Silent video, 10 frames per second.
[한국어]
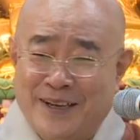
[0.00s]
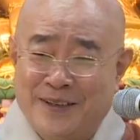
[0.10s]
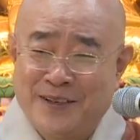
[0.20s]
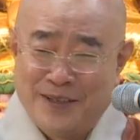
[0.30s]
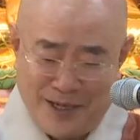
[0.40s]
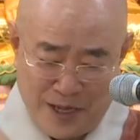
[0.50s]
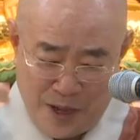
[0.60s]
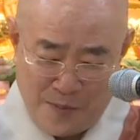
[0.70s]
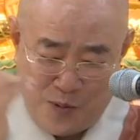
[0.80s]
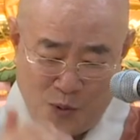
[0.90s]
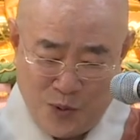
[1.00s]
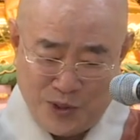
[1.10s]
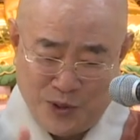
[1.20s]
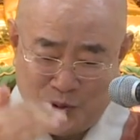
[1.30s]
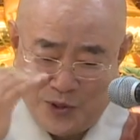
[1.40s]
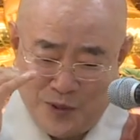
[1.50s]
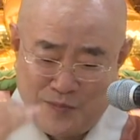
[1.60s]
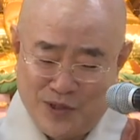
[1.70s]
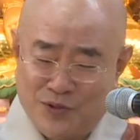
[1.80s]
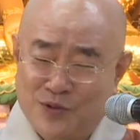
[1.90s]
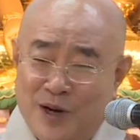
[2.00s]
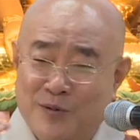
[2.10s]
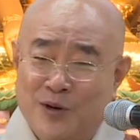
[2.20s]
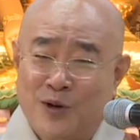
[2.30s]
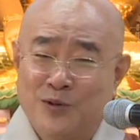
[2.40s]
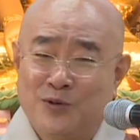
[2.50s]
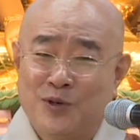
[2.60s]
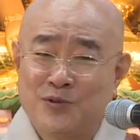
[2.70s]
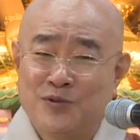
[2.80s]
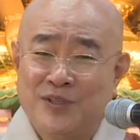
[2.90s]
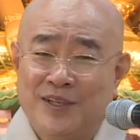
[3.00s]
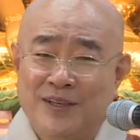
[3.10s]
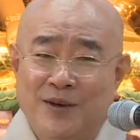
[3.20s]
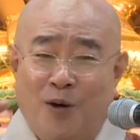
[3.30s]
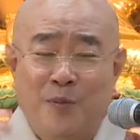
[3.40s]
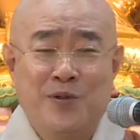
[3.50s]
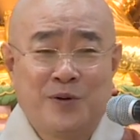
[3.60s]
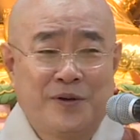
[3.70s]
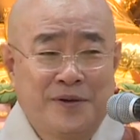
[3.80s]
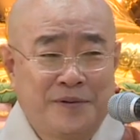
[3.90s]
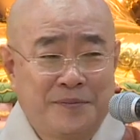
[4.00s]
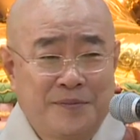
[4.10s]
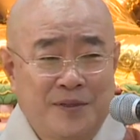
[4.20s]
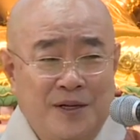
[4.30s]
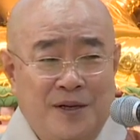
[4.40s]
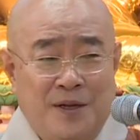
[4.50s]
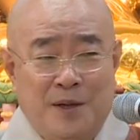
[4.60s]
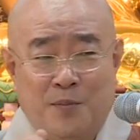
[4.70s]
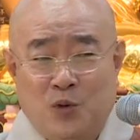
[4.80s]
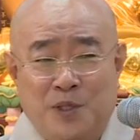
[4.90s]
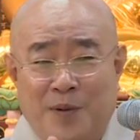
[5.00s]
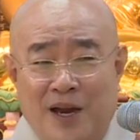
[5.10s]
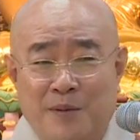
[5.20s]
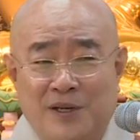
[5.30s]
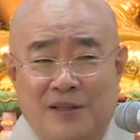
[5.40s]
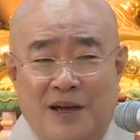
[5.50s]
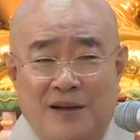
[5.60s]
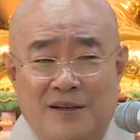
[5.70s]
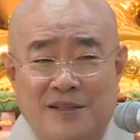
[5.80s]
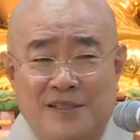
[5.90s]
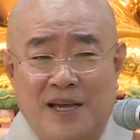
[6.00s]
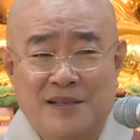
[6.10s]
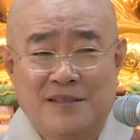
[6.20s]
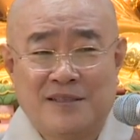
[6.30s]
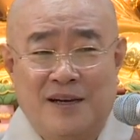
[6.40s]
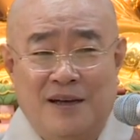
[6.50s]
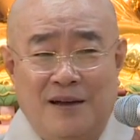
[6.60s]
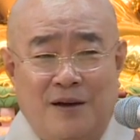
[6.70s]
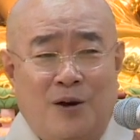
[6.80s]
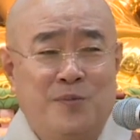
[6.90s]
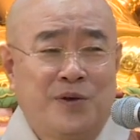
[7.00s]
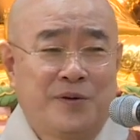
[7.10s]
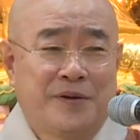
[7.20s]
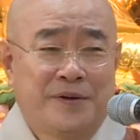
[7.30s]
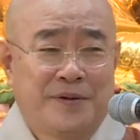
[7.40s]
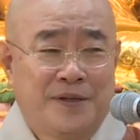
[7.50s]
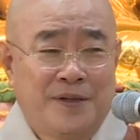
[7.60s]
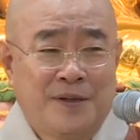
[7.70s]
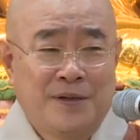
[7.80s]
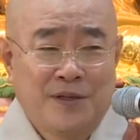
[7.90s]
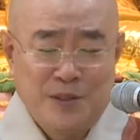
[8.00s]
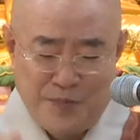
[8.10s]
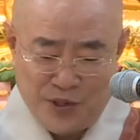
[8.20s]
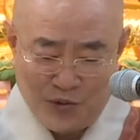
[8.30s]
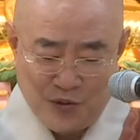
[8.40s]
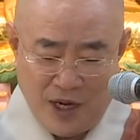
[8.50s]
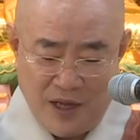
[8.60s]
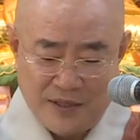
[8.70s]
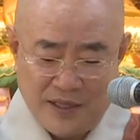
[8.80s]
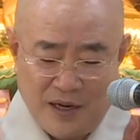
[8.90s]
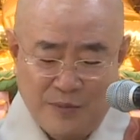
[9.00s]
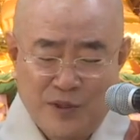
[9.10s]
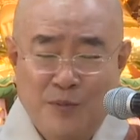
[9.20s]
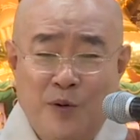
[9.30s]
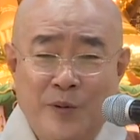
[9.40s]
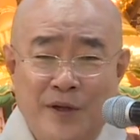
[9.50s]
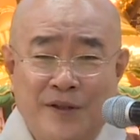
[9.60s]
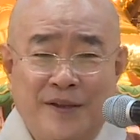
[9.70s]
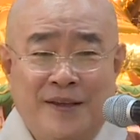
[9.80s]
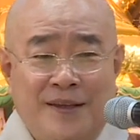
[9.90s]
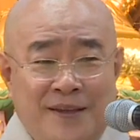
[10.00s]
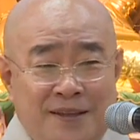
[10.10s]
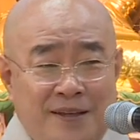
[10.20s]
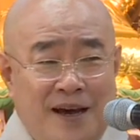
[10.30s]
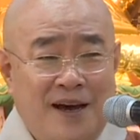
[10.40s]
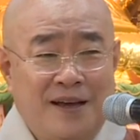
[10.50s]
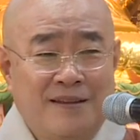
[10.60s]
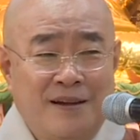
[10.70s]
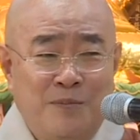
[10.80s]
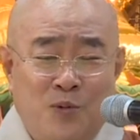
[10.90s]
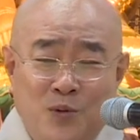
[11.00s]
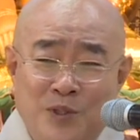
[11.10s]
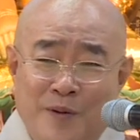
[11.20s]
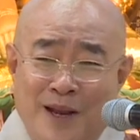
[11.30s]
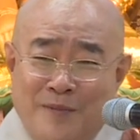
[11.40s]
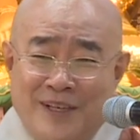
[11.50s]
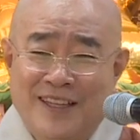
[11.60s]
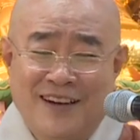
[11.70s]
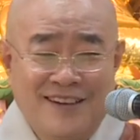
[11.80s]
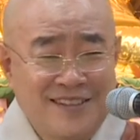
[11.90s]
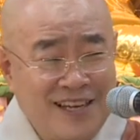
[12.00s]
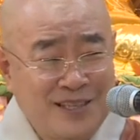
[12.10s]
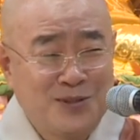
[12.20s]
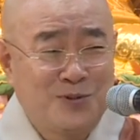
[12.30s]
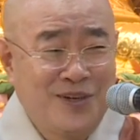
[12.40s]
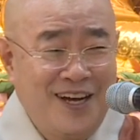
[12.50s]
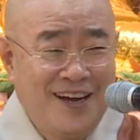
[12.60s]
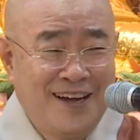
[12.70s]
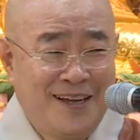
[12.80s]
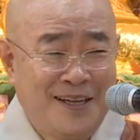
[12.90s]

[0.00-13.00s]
그러니까 보시로서 빈공함을 거두어 줄 일이 없는 거예요. 그러니까 보시 바람이를 닦을 찬스가 없는 거예요. 그래서 빈궁한 사람들을 보면 야 내가 보시 바람이를 닦을 찬스구나.